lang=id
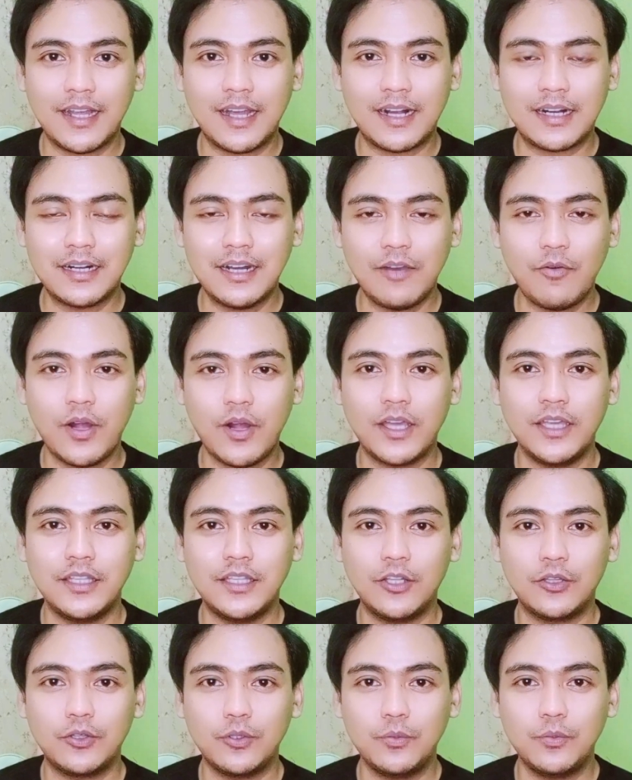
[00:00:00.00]
ya karena
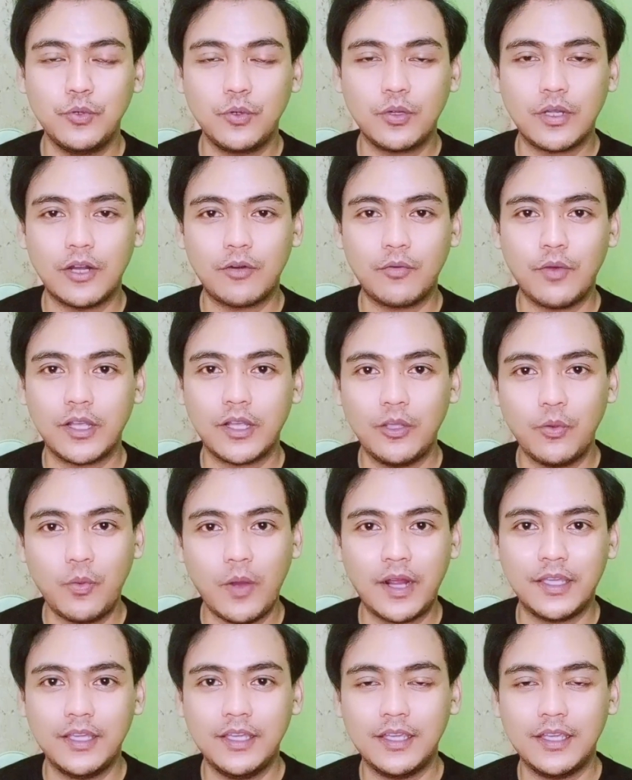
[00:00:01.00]
wanginya itu bukan
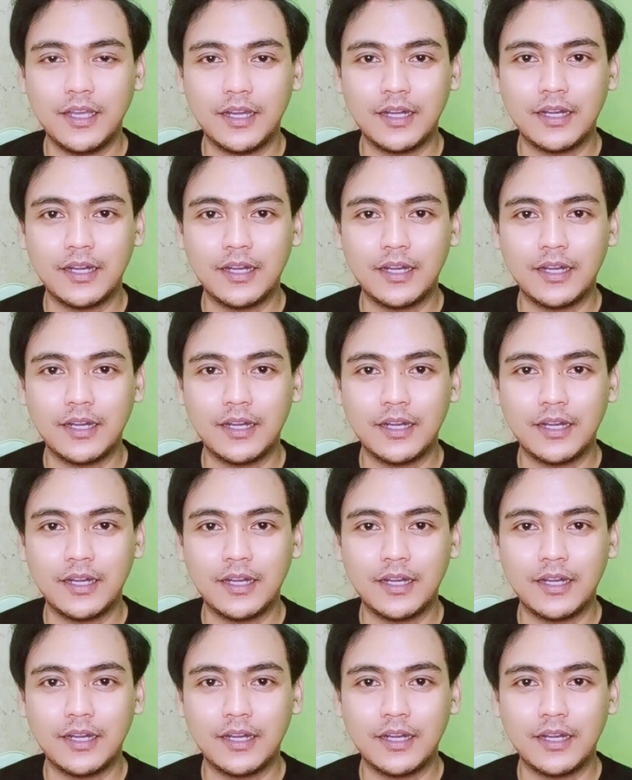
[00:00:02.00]
wangi-wangi